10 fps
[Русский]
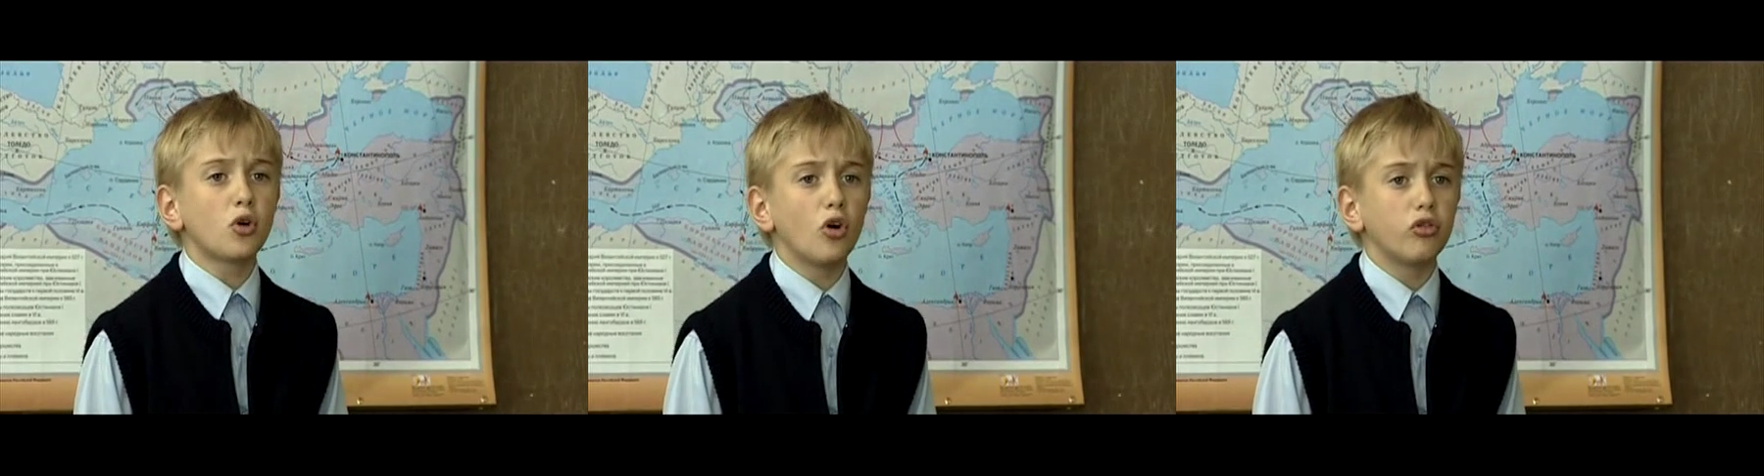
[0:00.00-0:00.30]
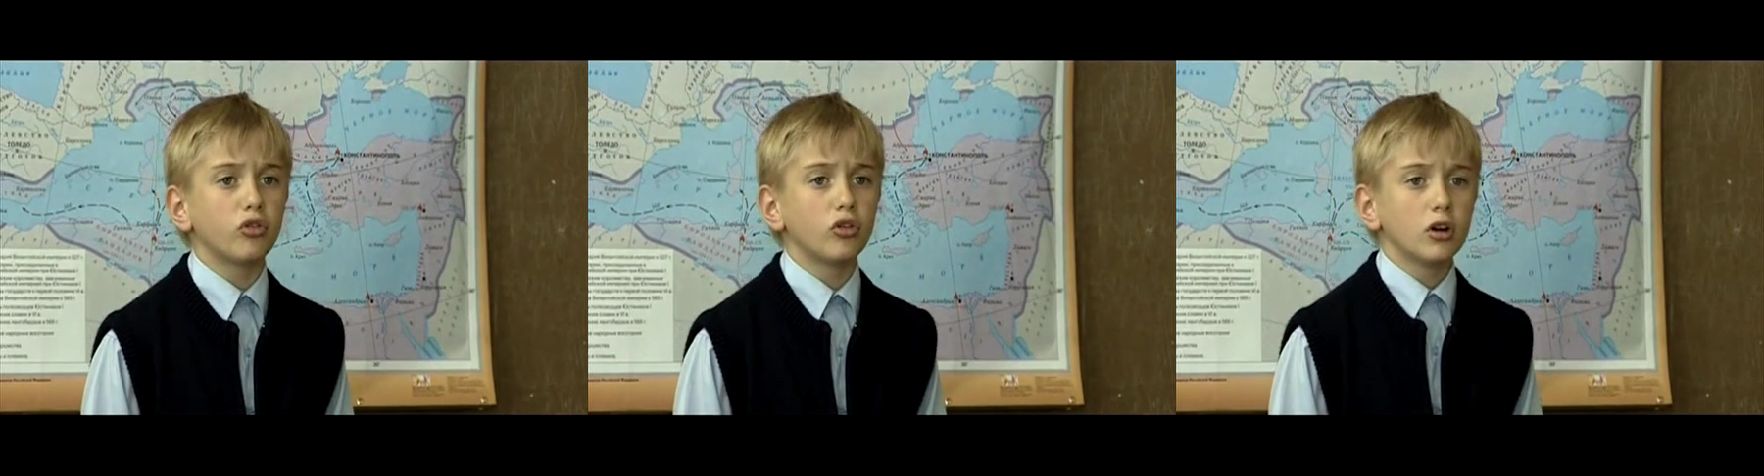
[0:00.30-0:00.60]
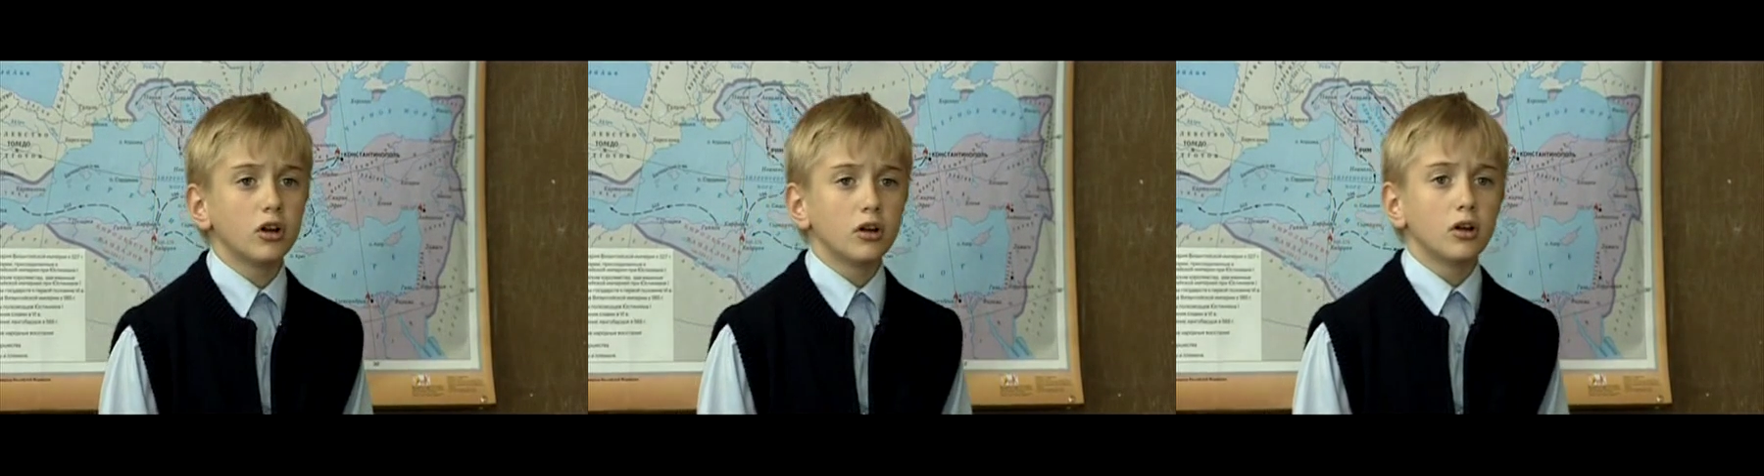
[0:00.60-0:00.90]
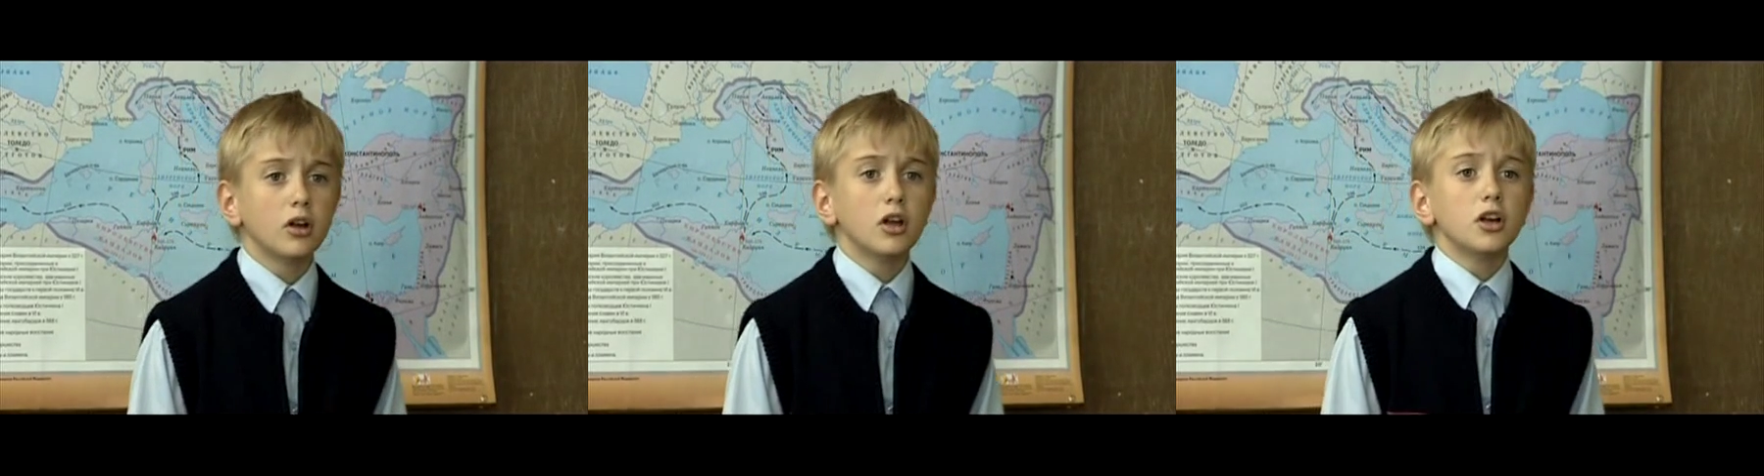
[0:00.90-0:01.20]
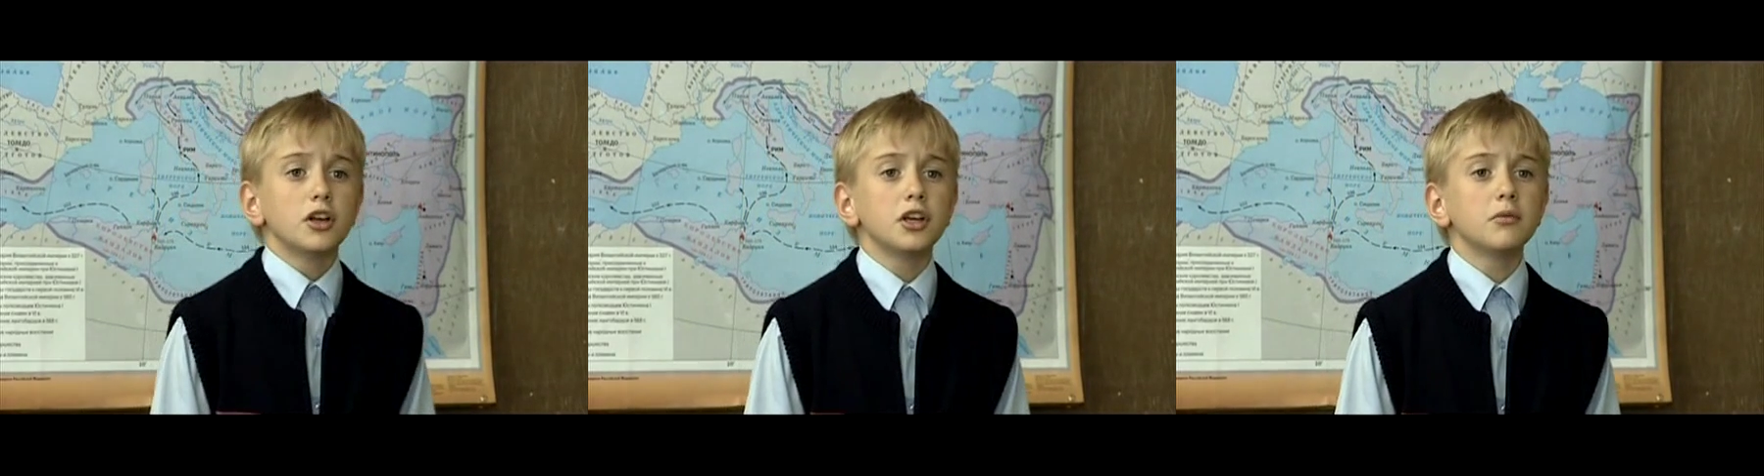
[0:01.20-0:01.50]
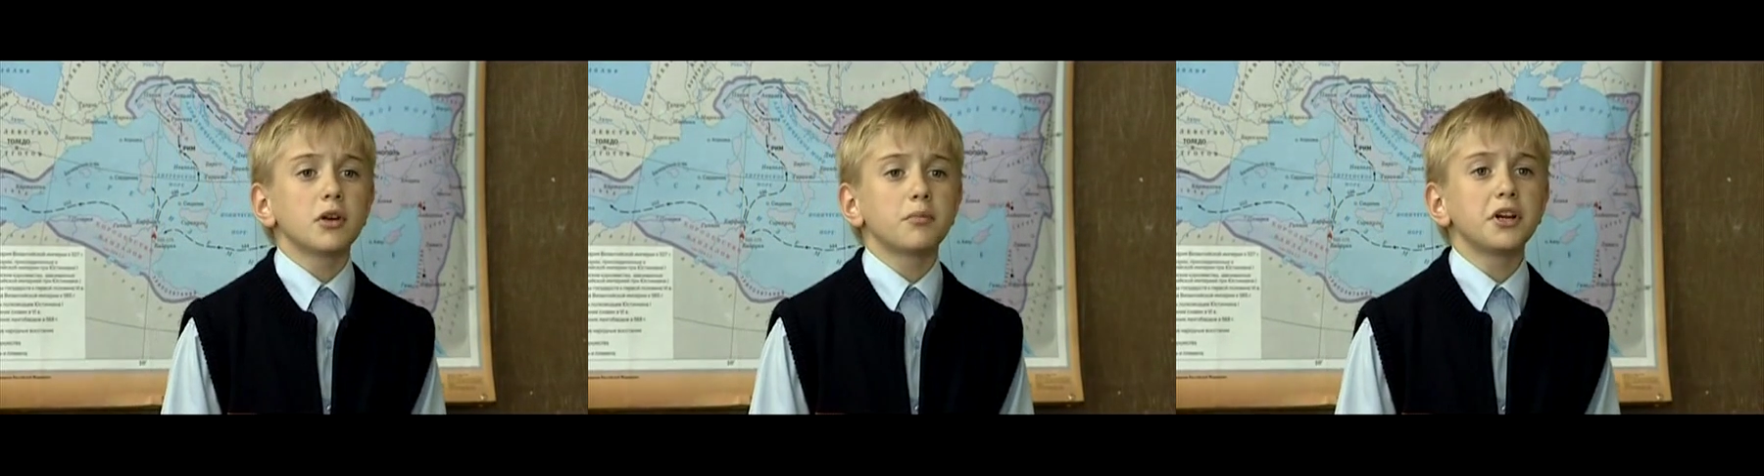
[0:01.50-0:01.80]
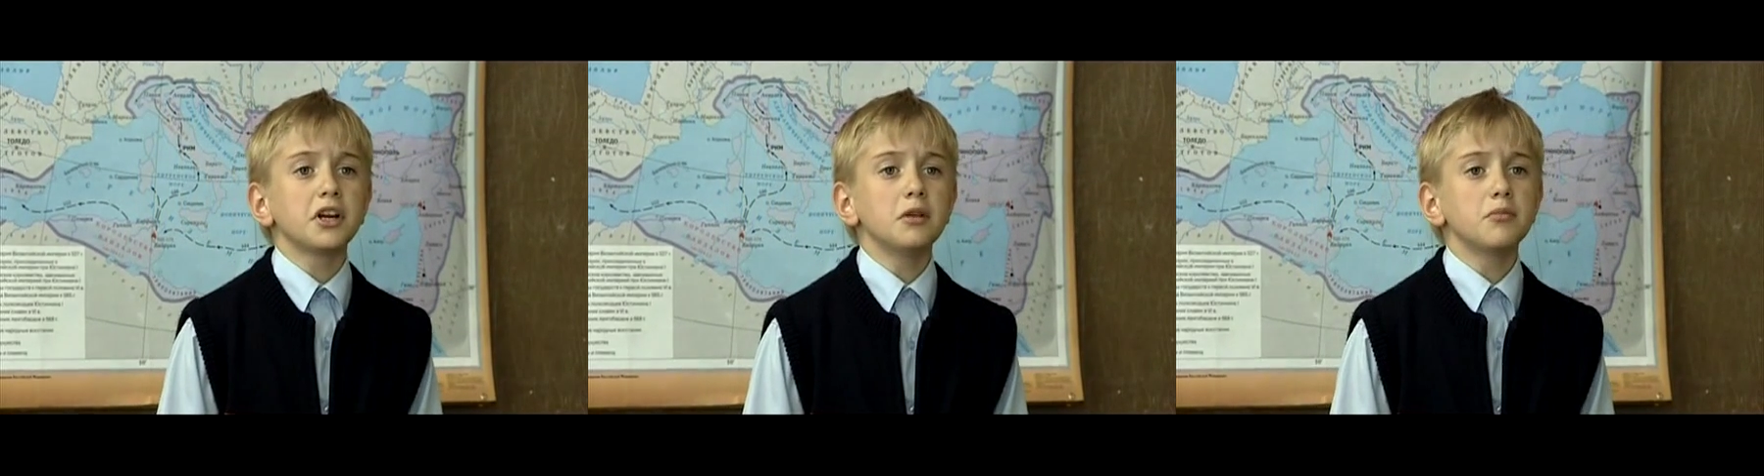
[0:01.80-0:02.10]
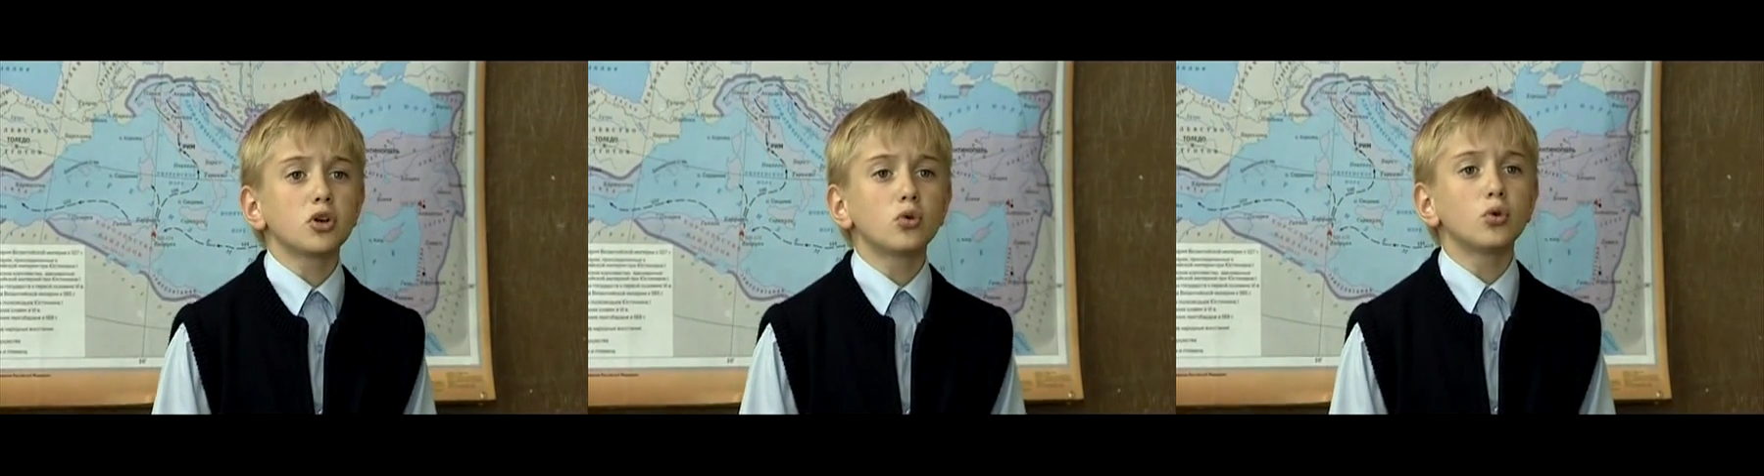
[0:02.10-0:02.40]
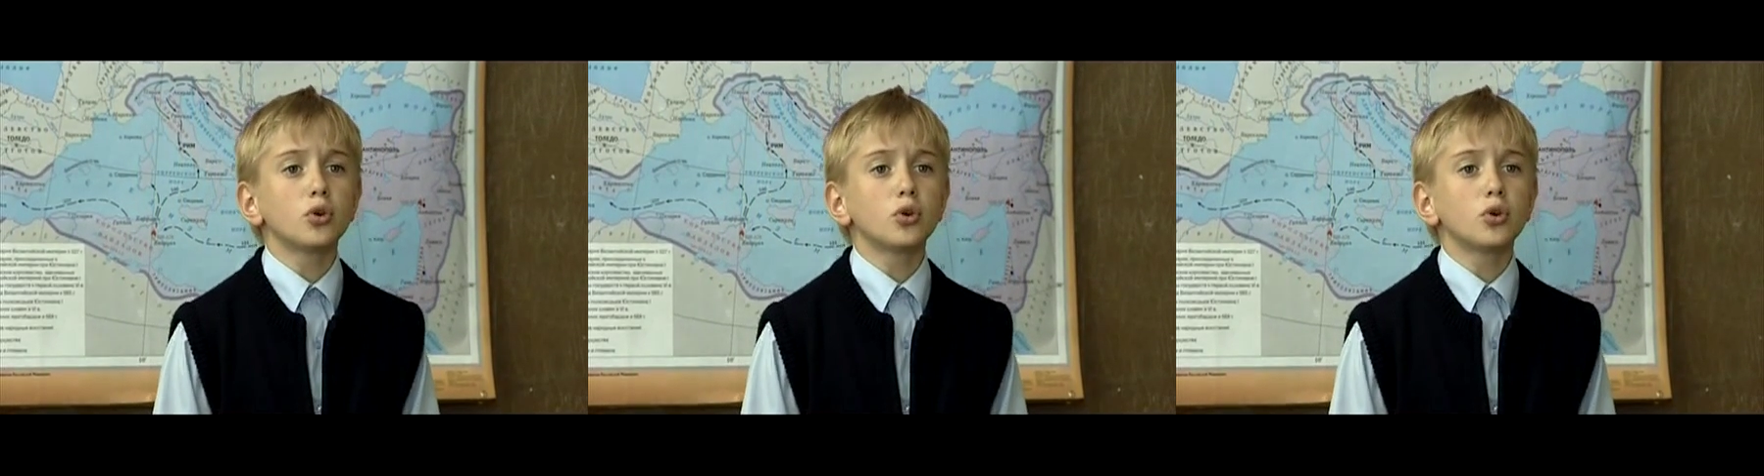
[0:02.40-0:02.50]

моряков. Имя брига